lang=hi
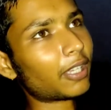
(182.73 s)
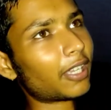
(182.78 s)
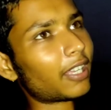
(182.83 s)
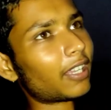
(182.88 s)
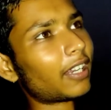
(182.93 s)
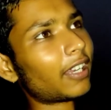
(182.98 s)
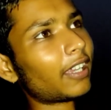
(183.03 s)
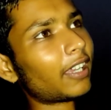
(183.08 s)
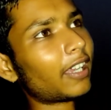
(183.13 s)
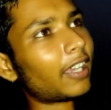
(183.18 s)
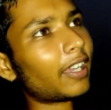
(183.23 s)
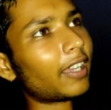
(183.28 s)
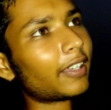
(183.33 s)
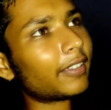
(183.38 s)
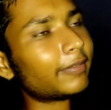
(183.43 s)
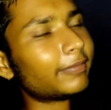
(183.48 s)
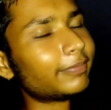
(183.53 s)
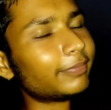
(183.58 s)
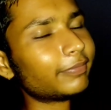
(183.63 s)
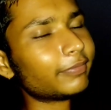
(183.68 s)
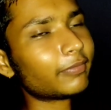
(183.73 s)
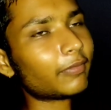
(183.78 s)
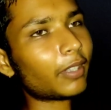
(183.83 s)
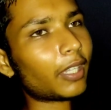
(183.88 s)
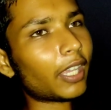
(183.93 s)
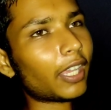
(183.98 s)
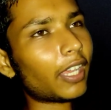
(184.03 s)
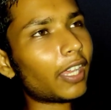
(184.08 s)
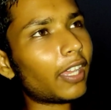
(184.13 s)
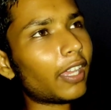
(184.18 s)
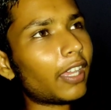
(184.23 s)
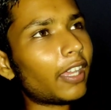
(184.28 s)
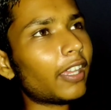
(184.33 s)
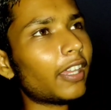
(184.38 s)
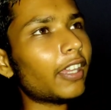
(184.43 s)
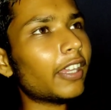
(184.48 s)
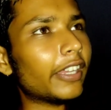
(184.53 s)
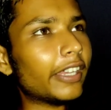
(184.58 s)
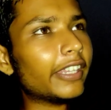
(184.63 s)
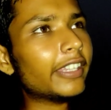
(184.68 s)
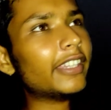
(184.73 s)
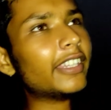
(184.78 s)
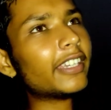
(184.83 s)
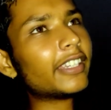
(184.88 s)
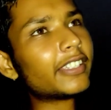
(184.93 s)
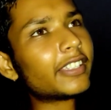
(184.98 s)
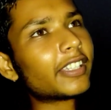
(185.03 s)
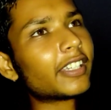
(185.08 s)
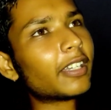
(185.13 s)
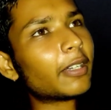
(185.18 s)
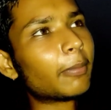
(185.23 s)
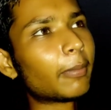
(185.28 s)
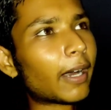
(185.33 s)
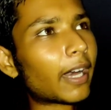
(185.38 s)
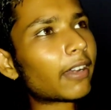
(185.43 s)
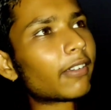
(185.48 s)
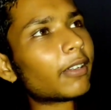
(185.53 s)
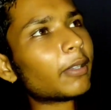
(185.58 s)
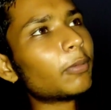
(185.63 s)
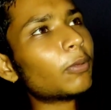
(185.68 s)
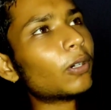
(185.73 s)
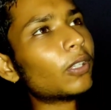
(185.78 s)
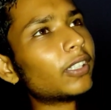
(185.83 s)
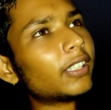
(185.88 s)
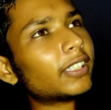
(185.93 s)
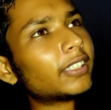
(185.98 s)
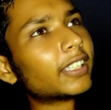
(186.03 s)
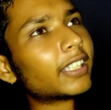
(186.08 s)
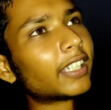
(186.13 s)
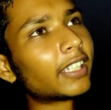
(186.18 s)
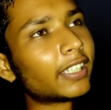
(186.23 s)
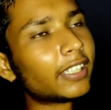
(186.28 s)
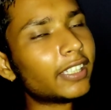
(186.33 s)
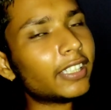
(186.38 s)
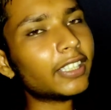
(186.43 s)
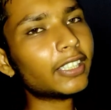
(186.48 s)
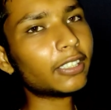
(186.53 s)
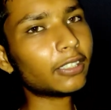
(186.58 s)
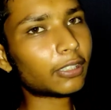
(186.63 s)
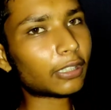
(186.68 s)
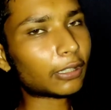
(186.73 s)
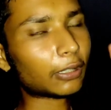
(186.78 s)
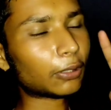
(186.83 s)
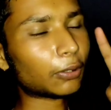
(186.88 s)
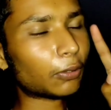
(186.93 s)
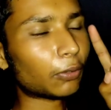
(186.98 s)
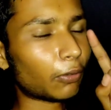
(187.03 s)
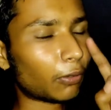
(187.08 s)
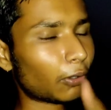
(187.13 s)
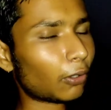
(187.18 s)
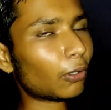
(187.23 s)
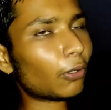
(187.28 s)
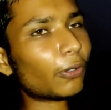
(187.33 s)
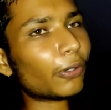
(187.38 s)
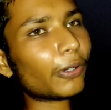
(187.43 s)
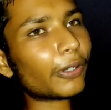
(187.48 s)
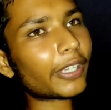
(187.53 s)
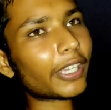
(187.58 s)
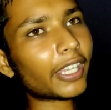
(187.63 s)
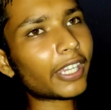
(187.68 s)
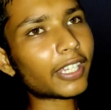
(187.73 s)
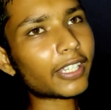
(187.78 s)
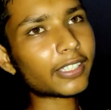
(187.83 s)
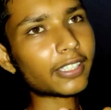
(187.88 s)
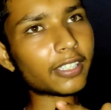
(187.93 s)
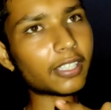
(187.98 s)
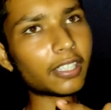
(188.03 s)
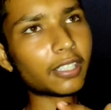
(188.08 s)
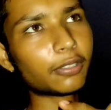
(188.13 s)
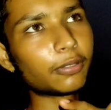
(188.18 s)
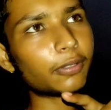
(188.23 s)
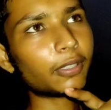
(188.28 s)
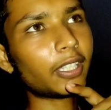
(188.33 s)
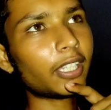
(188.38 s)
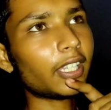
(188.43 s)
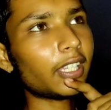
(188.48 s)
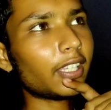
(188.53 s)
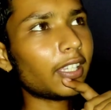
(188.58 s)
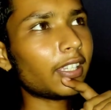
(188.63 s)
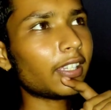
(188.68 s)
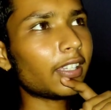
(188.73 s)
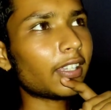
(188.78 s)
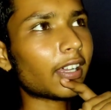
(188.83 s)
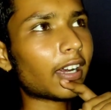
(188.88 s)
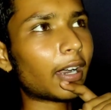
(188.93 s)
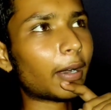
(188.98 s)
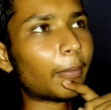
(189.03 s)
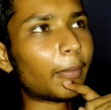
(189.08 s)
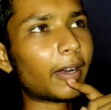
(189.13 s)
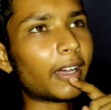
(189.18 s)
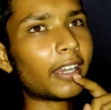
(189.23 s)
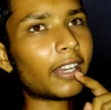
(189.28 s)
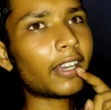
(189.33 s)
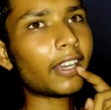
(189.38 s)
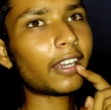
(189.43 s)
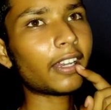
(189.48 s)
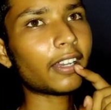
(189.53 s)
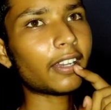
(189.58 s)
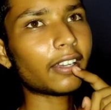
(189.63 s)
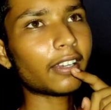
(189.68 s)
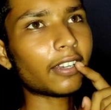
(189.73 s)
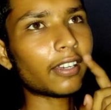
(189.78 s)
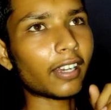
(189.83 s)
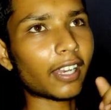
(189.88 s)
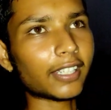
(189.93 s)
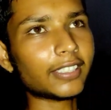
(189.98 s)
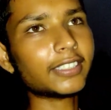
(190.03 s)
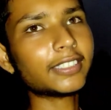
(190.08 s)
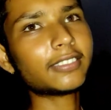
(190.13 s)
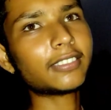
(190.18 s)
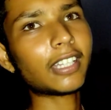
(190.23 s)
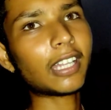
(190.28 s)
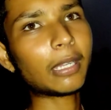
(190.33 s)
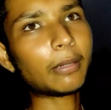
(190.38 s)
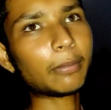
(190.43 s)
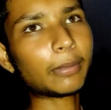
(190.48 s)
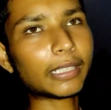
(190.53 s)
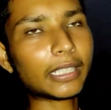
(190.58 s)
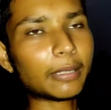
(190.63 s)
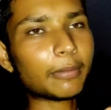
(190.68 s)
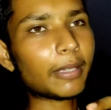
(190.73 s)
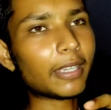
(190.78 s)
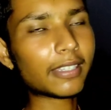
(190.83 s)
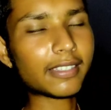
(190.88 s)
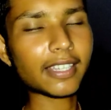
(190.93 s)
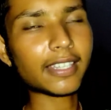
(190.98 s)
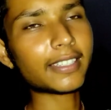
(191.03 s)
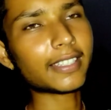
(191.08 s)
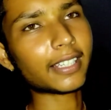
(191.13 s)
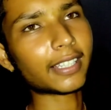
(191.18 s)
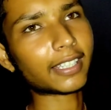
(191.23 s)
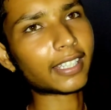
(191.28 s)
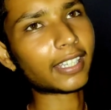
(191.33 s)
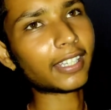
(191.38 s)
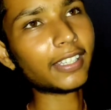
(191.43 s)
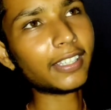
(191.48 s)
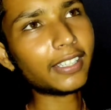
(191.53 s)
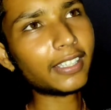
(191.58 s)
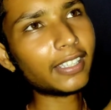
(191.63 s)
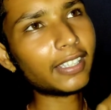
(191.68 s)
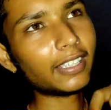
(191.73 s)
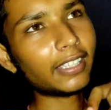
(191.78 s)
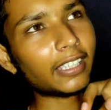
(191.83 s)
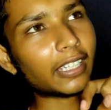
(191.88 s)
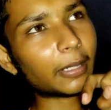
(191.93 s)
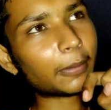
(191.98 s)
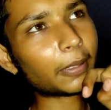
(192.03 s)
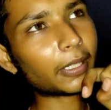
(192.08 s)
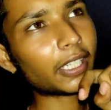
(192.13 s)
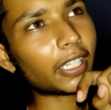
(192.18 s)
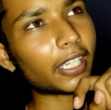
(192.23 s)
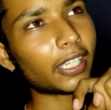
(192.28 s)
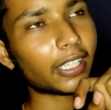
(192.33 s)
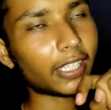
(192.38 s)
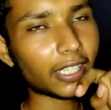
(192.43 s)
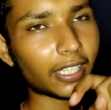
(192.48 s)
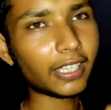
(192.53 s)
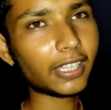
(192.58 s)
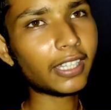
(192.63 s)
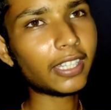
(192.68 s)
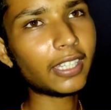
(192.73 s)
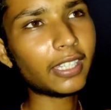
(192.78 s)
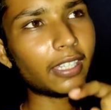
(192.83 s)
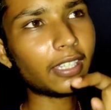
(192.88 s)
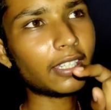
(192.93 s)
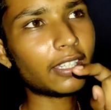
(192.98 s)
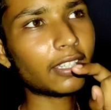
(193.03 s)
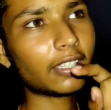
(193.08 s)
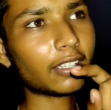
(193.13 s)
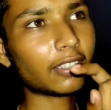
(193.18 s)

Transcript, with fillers: उड़ा रहे हैं कि हिंदी की जगह मारवाड़ी बोल देता है तो उन लोगों को कहना चाहता हूँ कि हमारे राजस्थान मतलब ऐसे ही चलता है यहाँ पर क्या है हिंदी